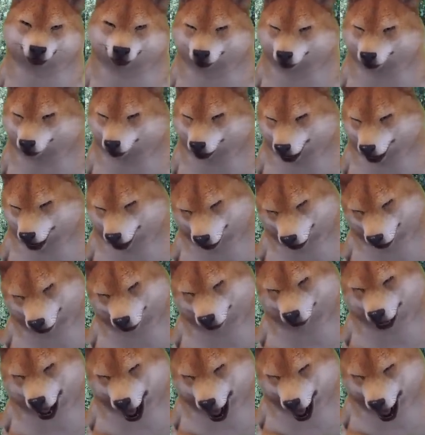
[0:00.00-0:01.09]
いや
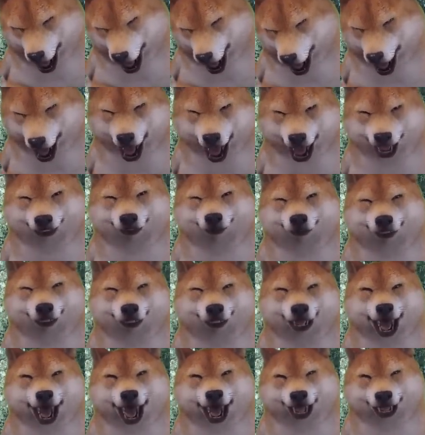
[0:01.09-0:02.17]
もう本当
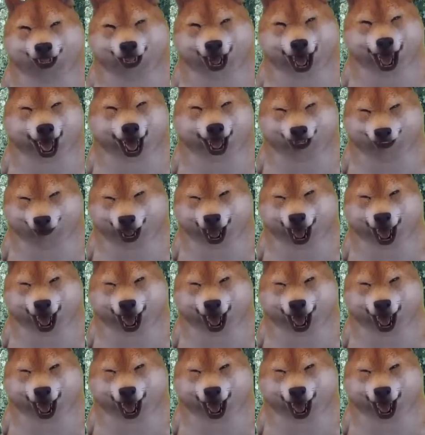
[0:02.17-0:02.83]
なんていうのかな